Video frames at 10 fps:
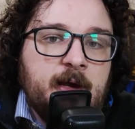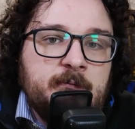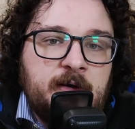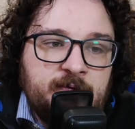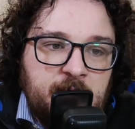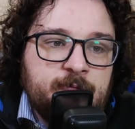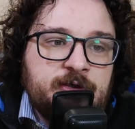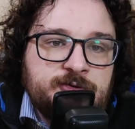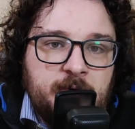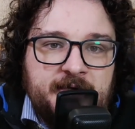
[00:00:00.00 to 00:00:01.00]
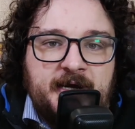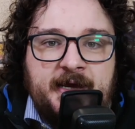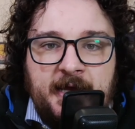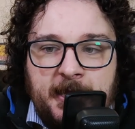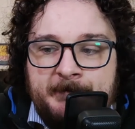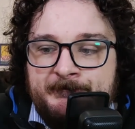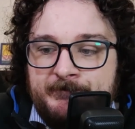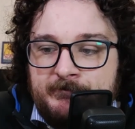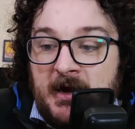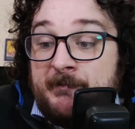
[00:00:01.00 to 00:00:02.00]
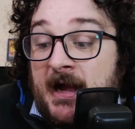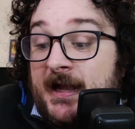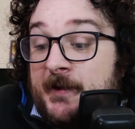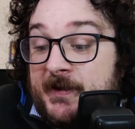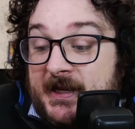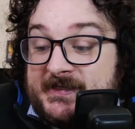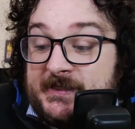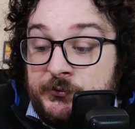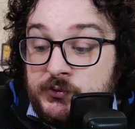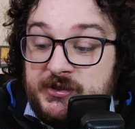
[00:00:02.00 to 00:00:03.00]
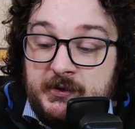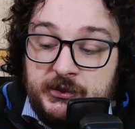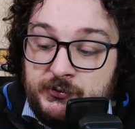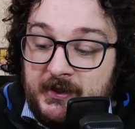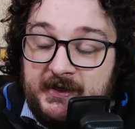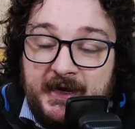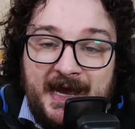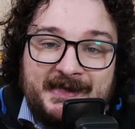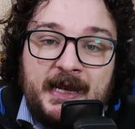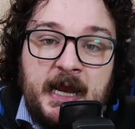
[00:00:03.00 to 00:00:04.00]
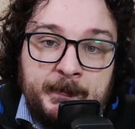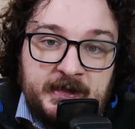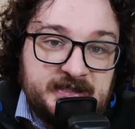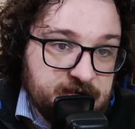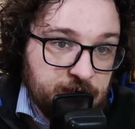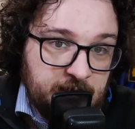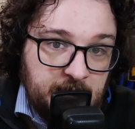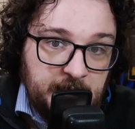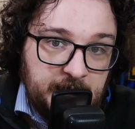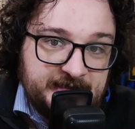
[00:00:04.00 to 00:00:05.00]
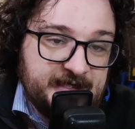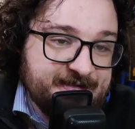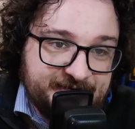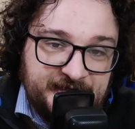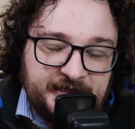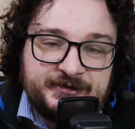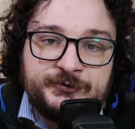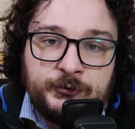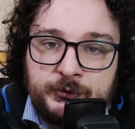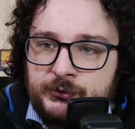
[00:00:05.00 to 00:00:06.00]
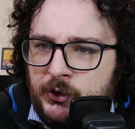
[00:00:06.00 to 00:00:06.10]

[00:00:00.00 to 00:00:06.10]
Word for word: ma vogliamo una squadra che... Ma, ma, anche perché se tu sei una squadra che ha delle ambizioni, e senza girarci attorno,